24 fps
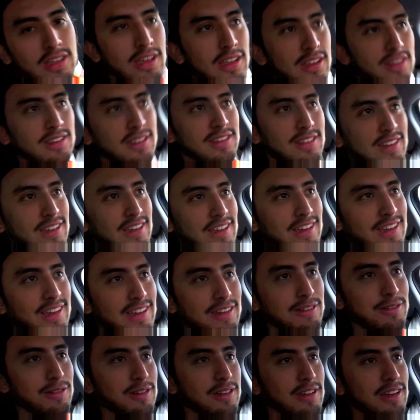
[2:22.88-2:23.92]
y
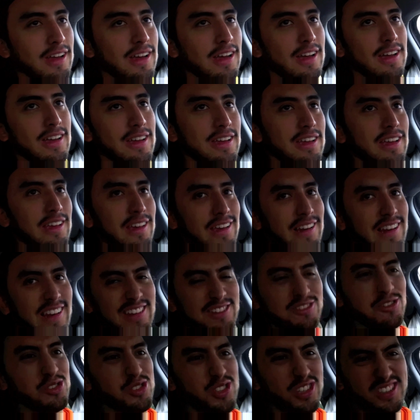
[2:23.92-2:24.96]
este y
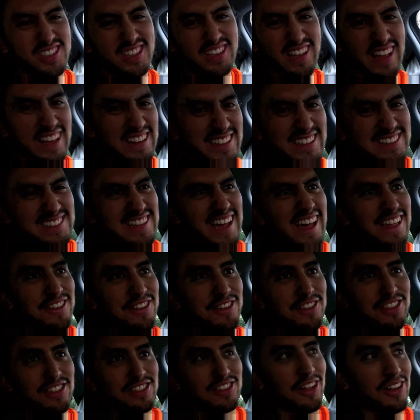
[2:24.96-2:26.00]
la escucho así
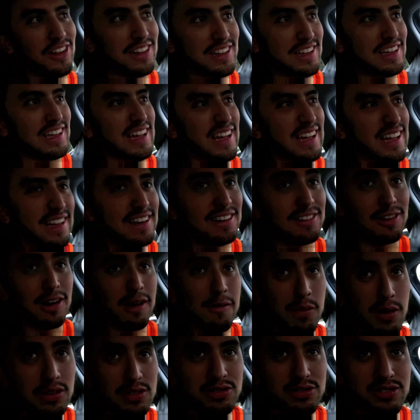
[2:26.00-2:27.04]
atascado todo el día,
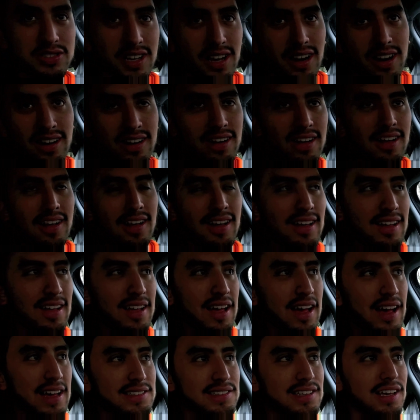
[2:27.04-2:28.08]
no la puedo escuchar
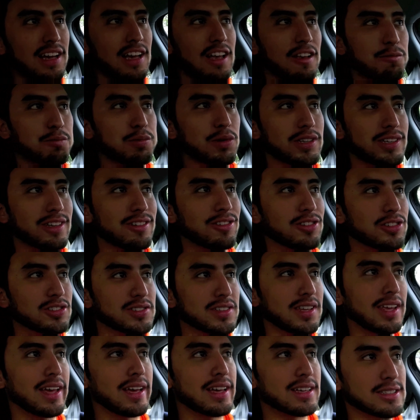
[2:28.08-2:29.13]
hasta que después de
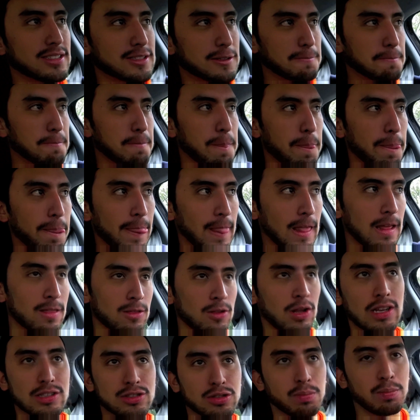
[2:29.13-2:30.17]
unos días
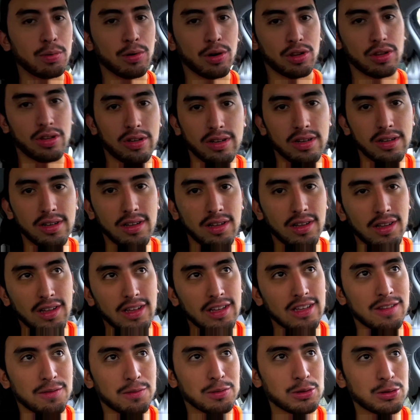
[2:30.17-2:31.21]
no la soporto.
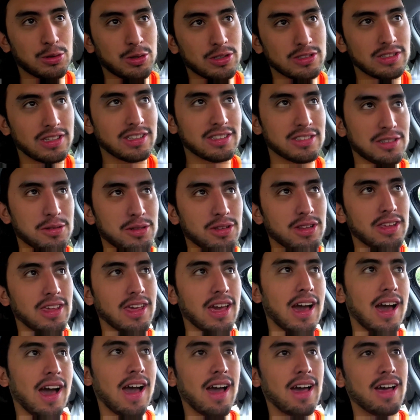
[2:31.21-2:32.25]
Después de unos días como
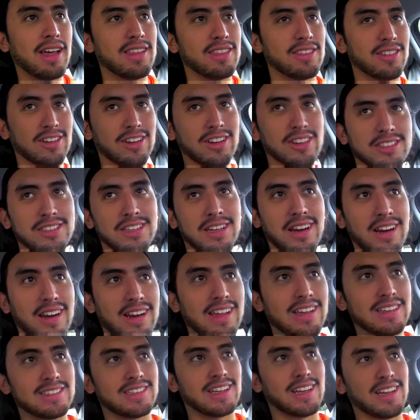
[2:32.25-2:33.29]
de ya, no quiero
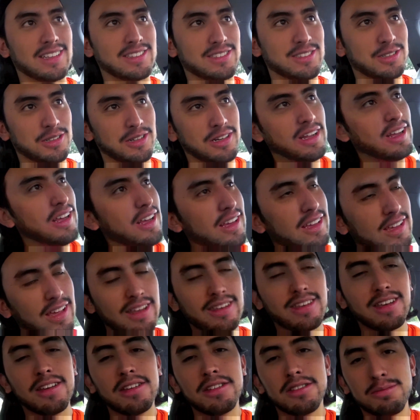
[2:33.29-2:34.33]
hacer nada de esta canción.
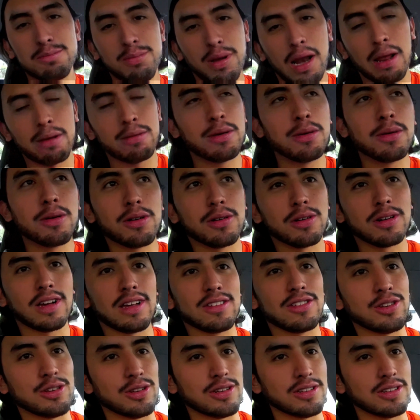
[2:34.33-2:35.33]
Y así me la vivo con